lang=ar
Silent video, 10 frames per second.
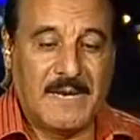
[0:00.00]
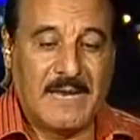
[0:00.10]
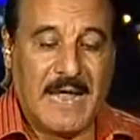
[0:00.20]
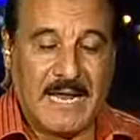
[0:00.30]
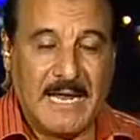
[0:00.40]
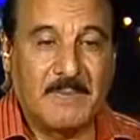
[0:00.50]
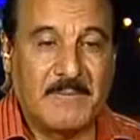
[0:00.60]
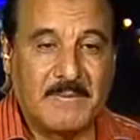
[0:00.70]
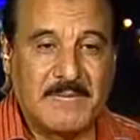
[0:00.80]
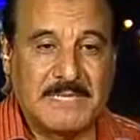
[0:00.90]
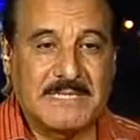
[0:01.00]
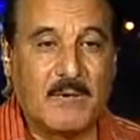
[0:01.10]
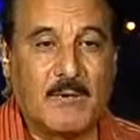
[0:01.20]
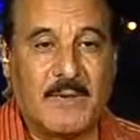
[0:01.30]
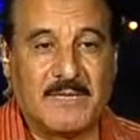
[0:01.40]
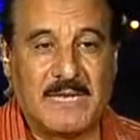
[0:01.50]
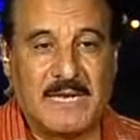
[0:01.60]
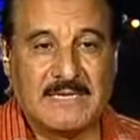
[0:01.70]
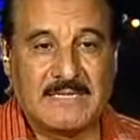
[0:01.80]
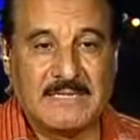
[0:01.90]
احيانا بتستهوي بعض
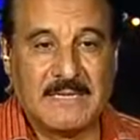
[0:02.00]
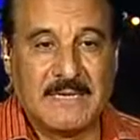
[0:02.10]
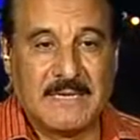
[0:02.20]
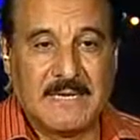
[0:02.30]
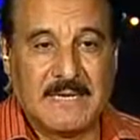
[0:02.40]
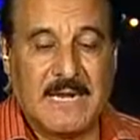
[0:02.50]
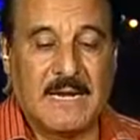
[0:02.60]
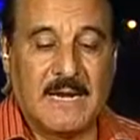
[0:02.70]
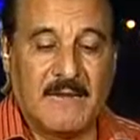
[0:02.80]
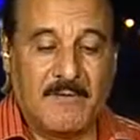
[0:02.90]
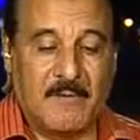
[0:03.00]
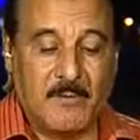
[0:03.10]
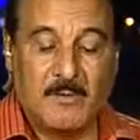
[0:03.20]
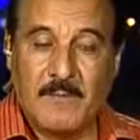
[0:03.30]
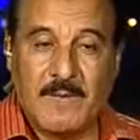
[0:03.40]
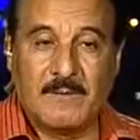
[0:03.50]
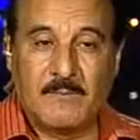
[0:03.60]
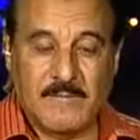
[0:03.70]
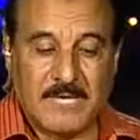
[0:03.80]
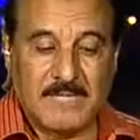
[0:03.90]
الناس يعني انا كنت مقدم
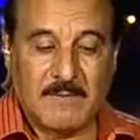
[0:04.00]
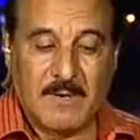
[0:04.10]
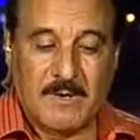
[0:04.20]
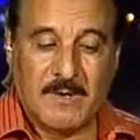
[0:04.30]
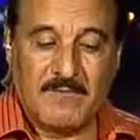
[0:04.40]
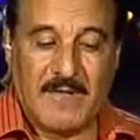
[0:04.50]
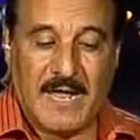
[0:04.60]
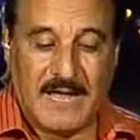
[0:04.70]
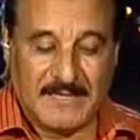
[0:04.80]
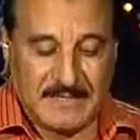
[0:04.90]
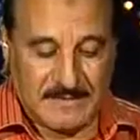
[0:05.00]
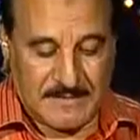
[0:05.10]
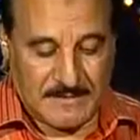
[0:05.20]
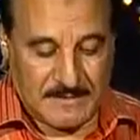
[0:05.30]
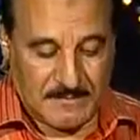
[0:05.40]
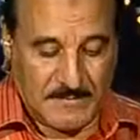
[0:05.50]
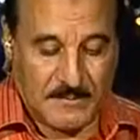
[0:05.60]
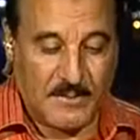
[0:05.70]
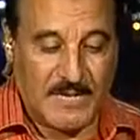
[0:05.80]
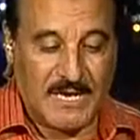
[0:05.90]
مسلسل مره فاحد
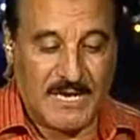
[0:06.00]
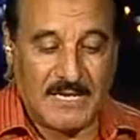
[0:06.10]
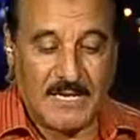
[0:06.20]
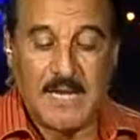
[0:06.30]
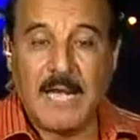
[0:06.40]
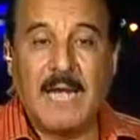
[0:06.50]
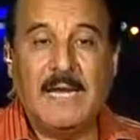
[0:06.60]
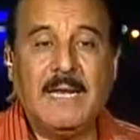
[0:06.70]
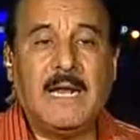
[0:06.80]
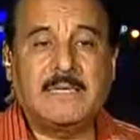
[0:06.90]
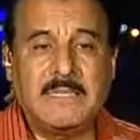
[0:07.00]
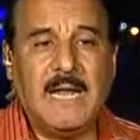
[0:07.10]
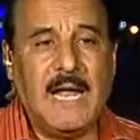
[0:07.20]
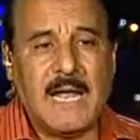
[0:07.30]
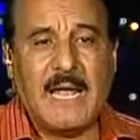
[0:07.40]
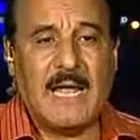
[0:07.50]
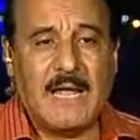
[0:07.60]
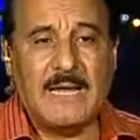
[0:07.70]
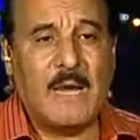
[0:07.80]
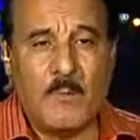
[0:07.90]
المسؤولين يعني قال لي احنا عايزين حاجه
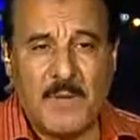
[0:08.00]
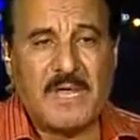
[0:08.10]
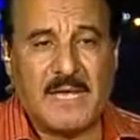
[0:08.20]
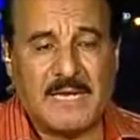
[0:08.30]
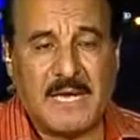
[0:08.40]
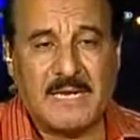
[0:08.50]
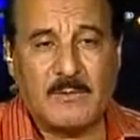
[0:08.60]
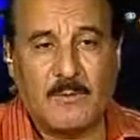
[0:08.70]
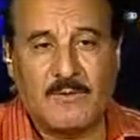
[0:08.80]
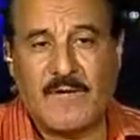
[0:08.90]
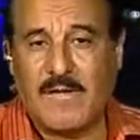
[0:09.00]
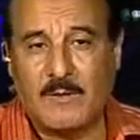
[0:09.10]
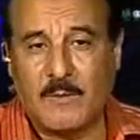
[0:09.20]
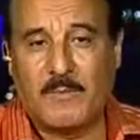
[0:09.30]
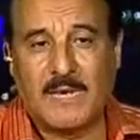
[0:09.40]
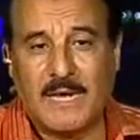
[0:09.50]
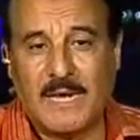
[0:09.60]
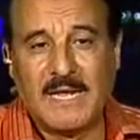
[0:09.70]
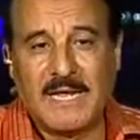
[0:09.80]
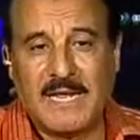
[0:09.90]
يوميا يعني آه. تبقى فيها نوع من
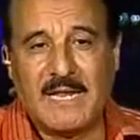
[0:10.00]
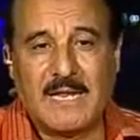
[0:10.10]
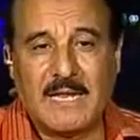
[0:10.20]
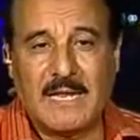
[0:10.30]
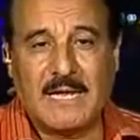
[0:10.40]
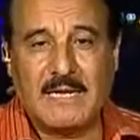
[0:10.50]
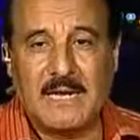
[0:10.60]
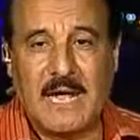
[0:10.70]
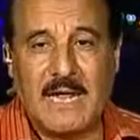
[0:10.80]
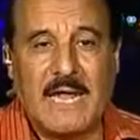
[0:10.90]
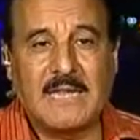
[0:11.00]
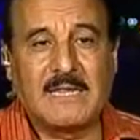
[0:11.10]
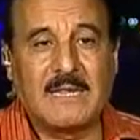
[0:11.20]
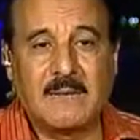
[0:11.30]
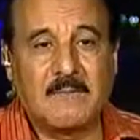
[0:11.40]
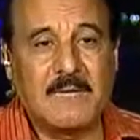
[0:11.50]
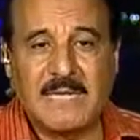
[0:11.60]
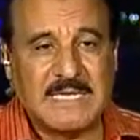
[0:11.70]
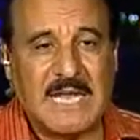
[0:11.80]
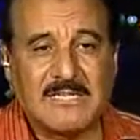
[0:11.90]
يعني حلقات
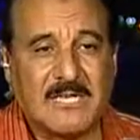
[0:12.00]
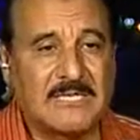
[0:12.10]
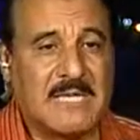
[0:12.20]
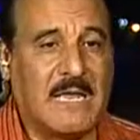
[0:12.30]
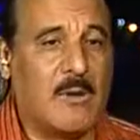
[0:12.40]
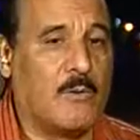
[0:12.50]
الناس عايشه ازاي